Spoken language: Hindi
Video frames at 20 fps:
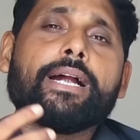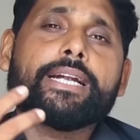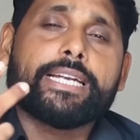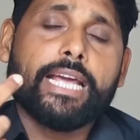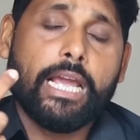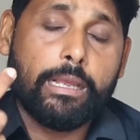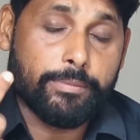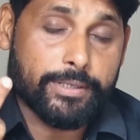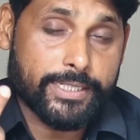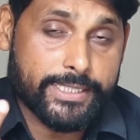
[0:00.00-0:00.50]
के बाद
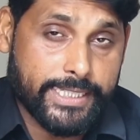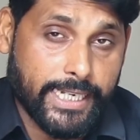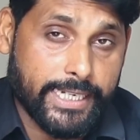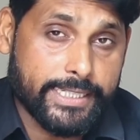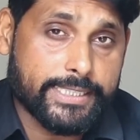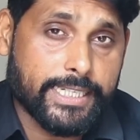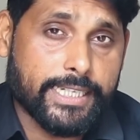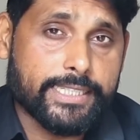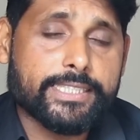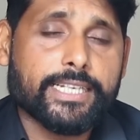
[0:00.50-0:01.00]
टाइमिंग
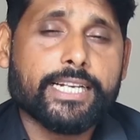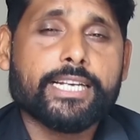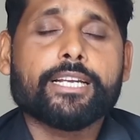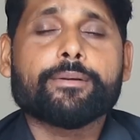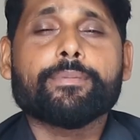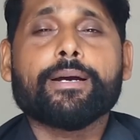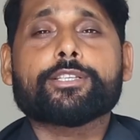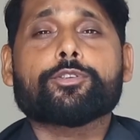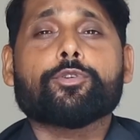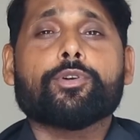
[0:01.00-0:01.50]
चेन चेंज
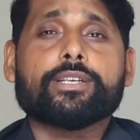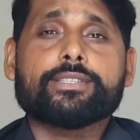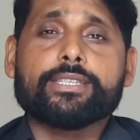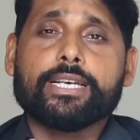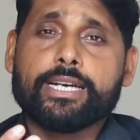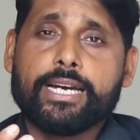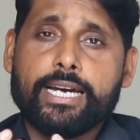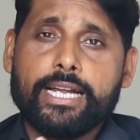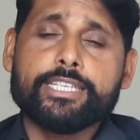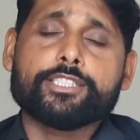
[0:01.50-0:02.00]
करने के बाद थोड़ा
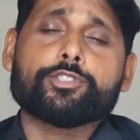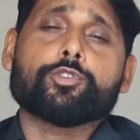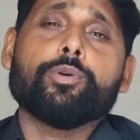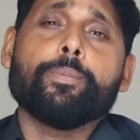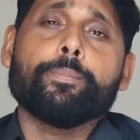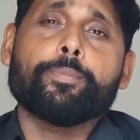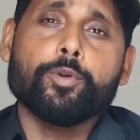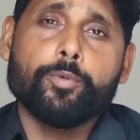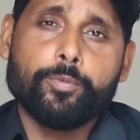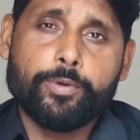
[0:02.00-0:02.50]
सा करज
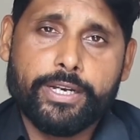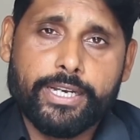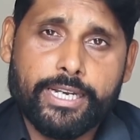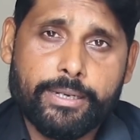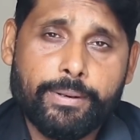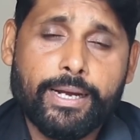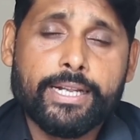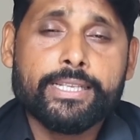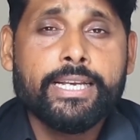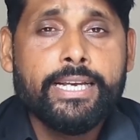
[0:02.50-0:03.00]
को इम्प्रूव
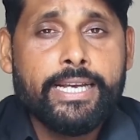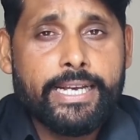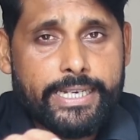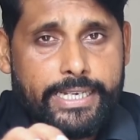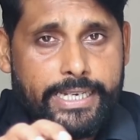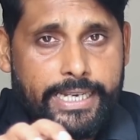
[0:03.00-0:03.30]
करने के बाद